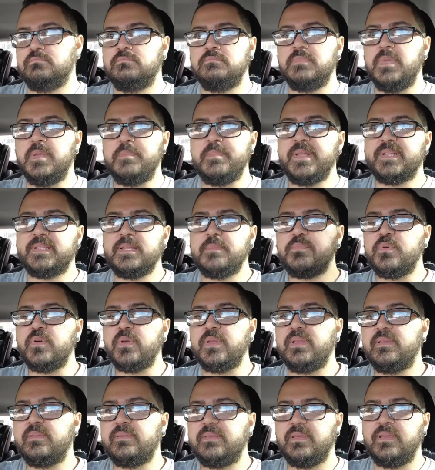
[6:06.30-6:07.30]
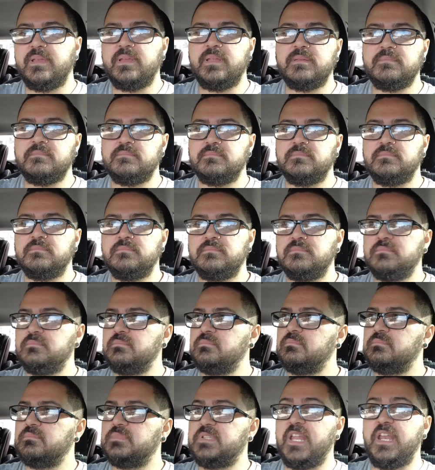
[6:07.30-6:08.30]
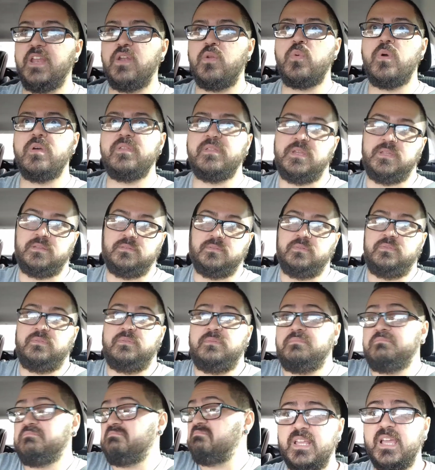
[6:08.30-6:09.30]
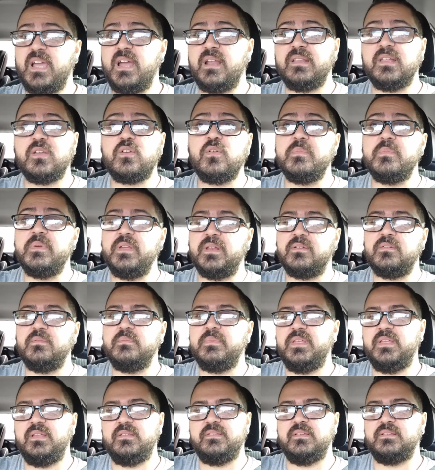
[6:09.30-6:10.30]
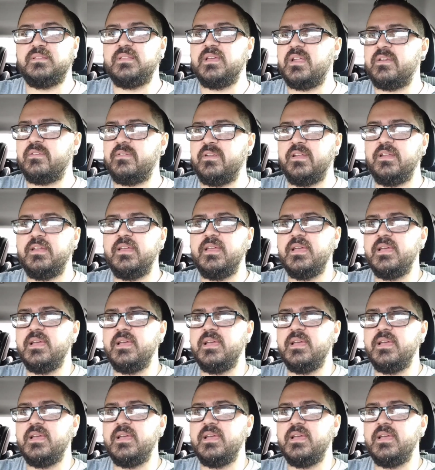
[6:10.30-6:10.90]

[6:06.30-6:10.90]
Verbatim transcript: Mi meta puede ser tener cuadritos, dejar de comer comida chatarra,